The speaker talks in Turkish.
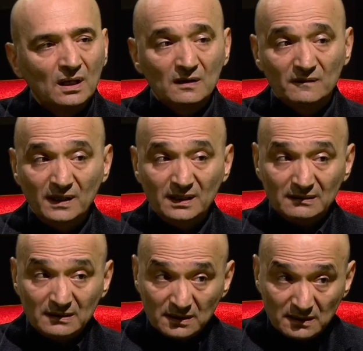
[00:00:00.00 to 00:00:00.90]
Evet. Ve
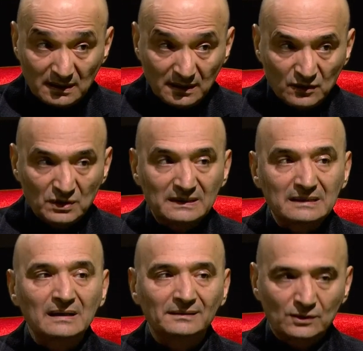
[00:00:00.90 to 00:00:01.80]
seyirci
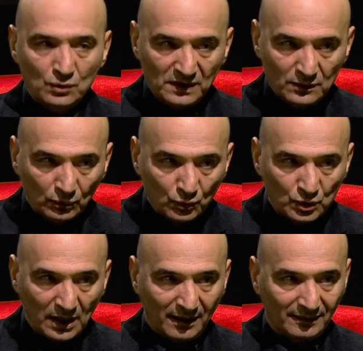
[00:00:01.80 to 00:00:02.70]
açısından da çok iyi
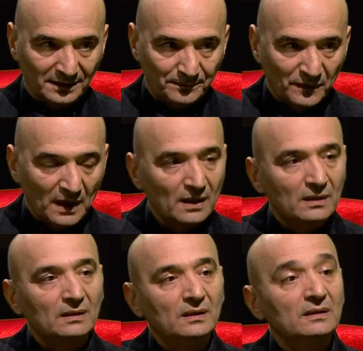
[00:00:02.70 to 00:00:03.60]
sonuçlar aldı.
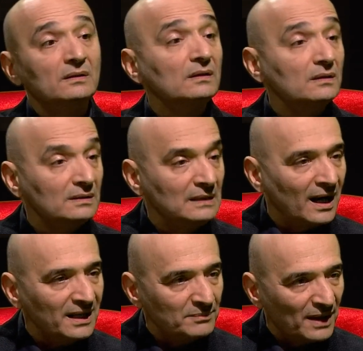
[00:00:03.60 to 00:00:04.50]
Aldı. Ee,
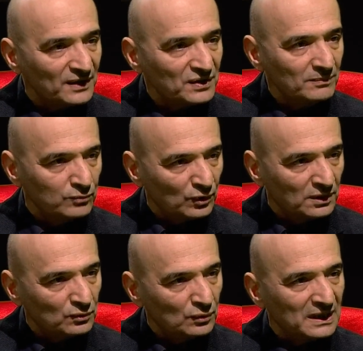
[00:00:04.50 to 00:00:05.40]
yani bence
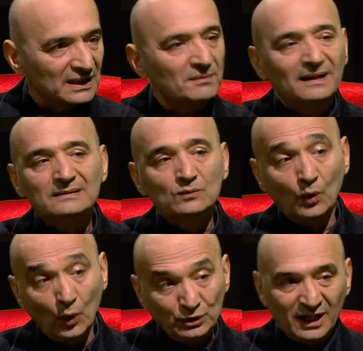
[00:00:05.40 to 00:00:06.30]
burada Türkiye'de biraz
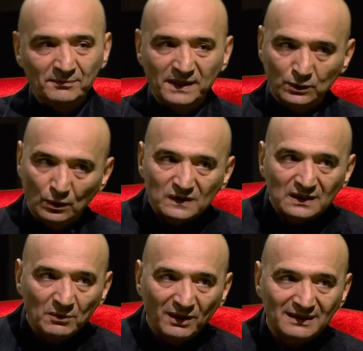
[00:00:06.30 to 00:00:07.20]
o dönemde
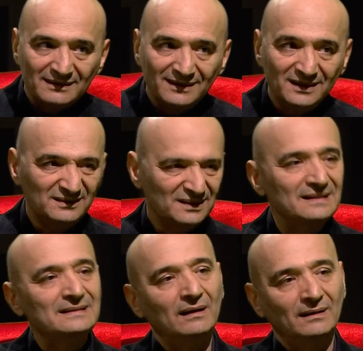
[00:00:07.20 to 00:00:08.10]
gösterime hı hı. girdiği yıl
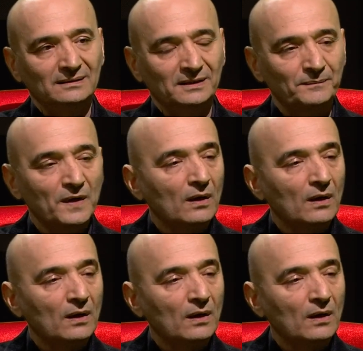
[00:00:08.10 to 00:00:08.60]
ıskalandı.